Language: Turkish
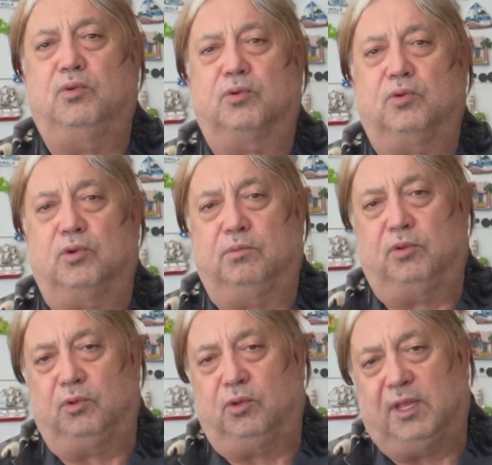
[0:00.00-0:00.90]
kurtuldum.
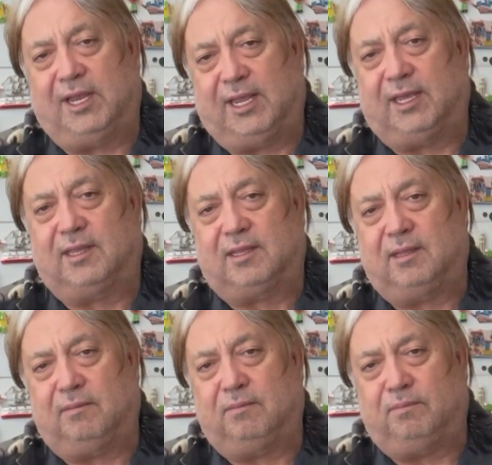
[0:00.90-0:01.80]
Çünkü nereye
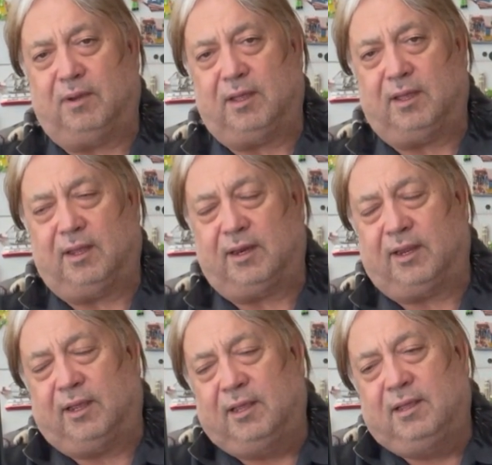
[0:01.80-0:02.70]
gittiğim
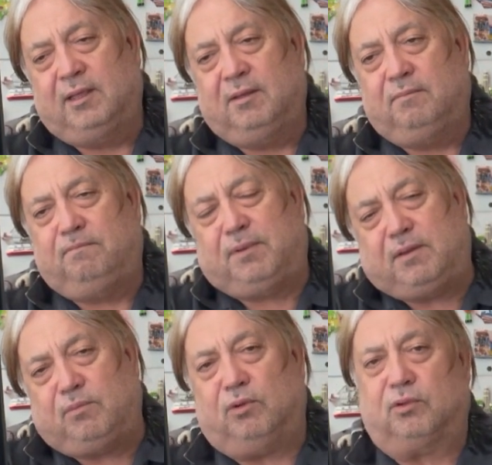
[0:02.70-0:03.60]
hani
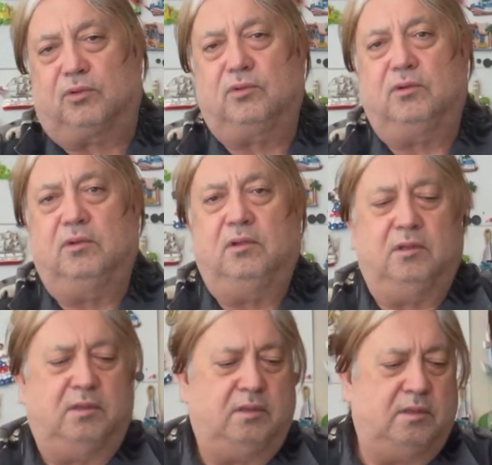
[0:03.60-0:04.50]
bilmiyoruz.
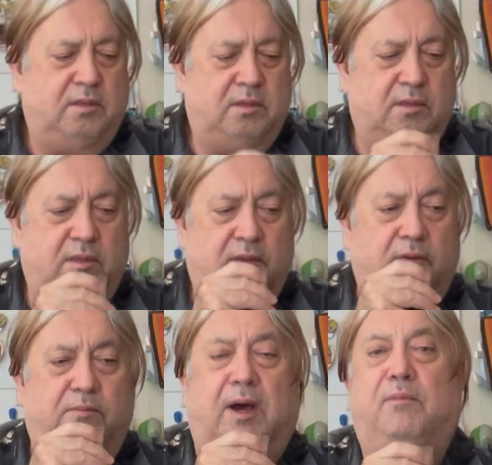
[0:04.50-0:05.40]

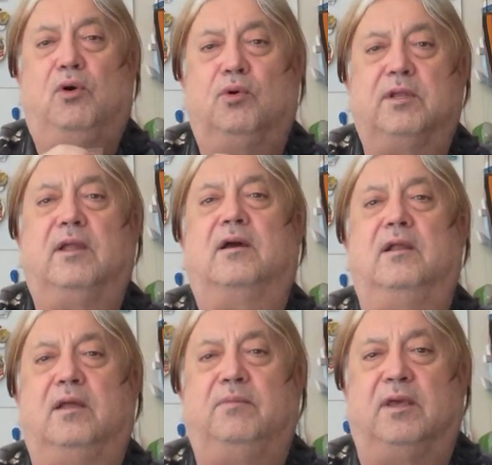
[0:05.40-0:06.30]
Ama orada da
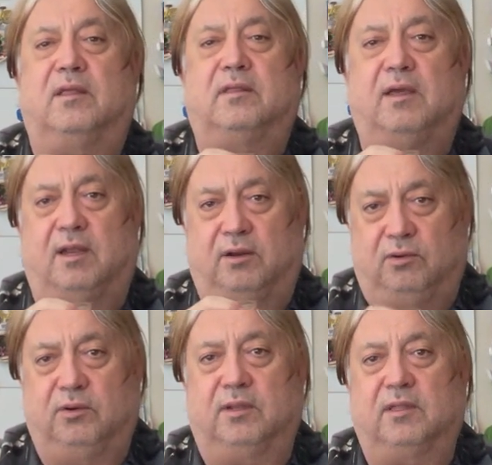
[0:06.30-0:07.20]
kalamayız. Yani
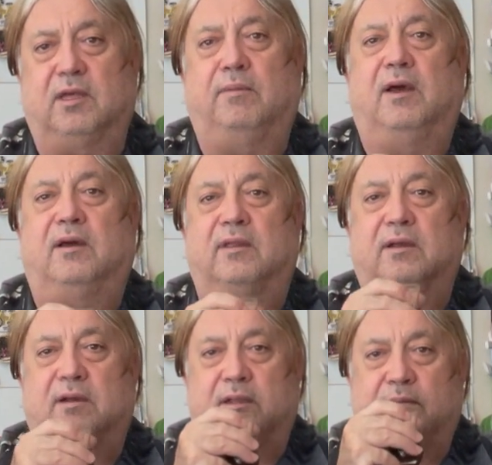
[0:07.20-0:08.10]
orada sabaha
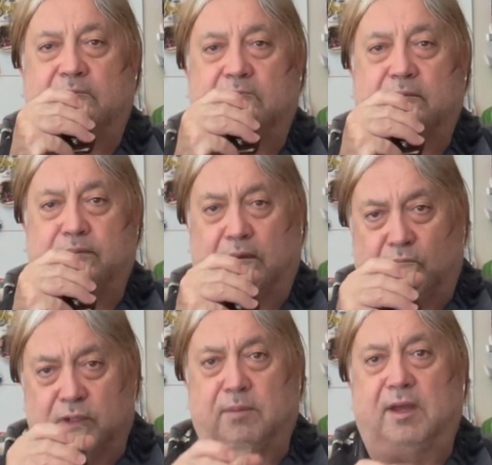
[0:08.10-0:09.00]
kadar kalamayız. Ben,
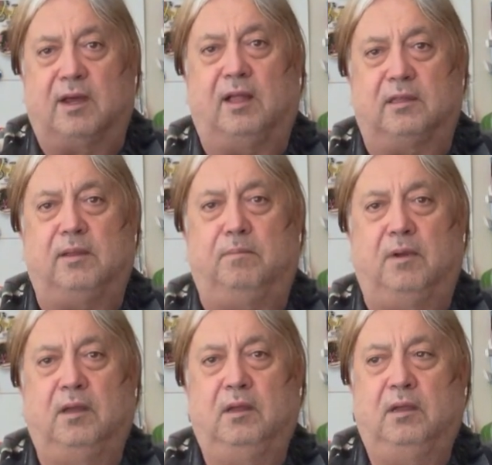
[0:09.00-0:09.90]
orada ben kaldım.
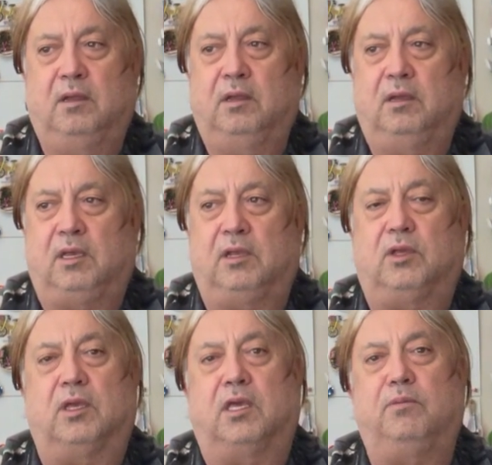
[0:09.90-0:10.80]

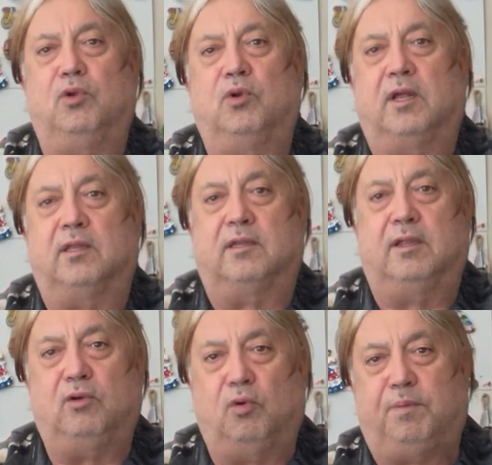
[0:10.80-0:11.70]
İlk
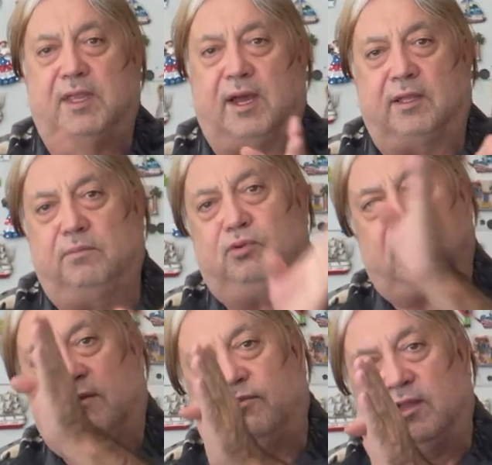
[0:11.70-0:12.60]
2016'da o binanın bu
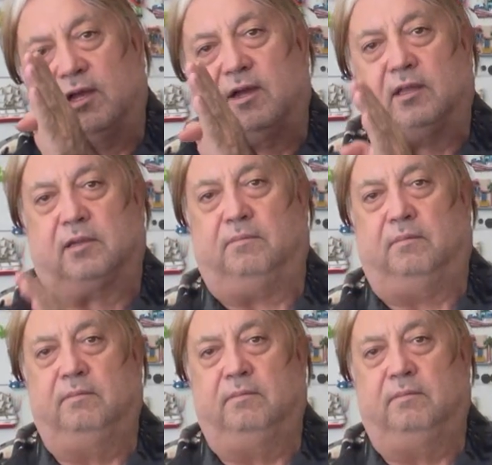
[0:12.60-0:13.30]
tarafında kaldım.